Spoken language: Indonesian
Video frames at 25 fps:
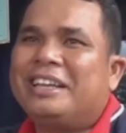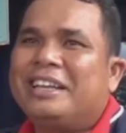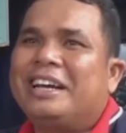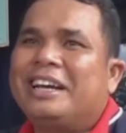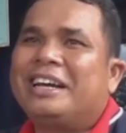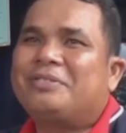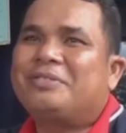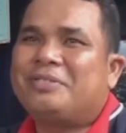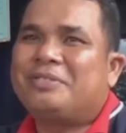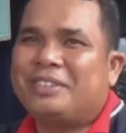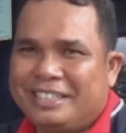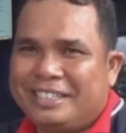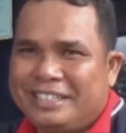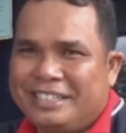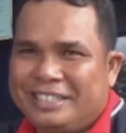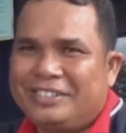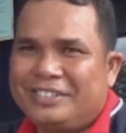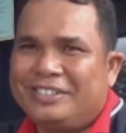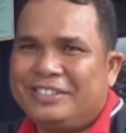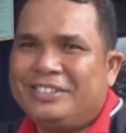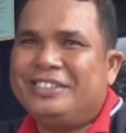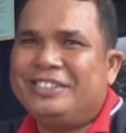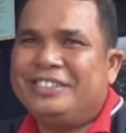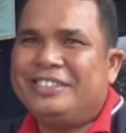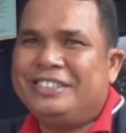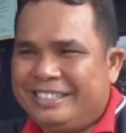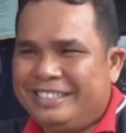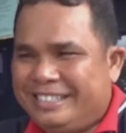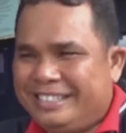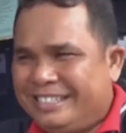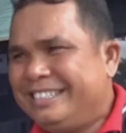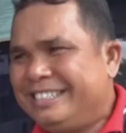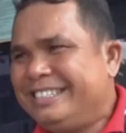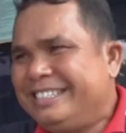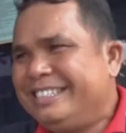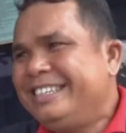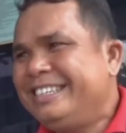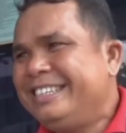
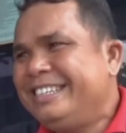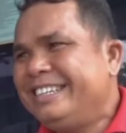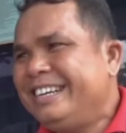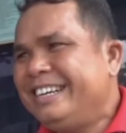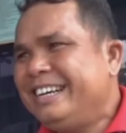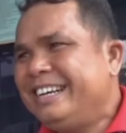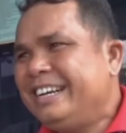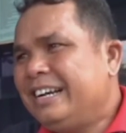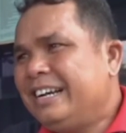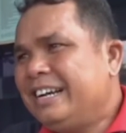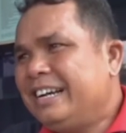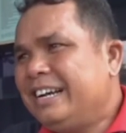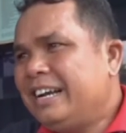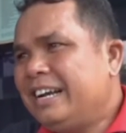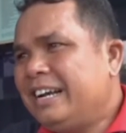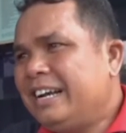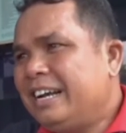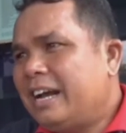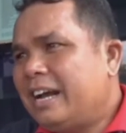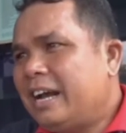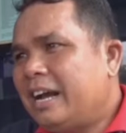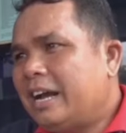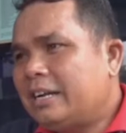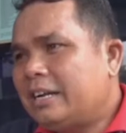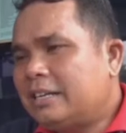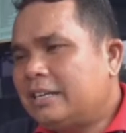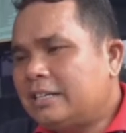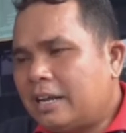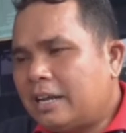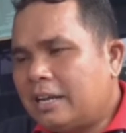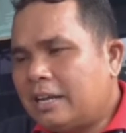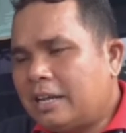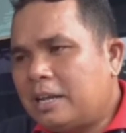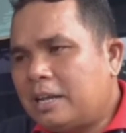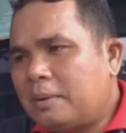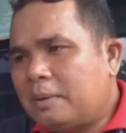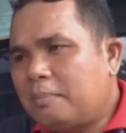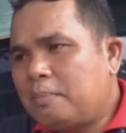Kita
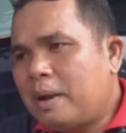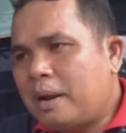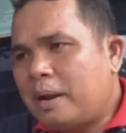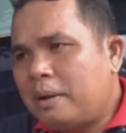lihat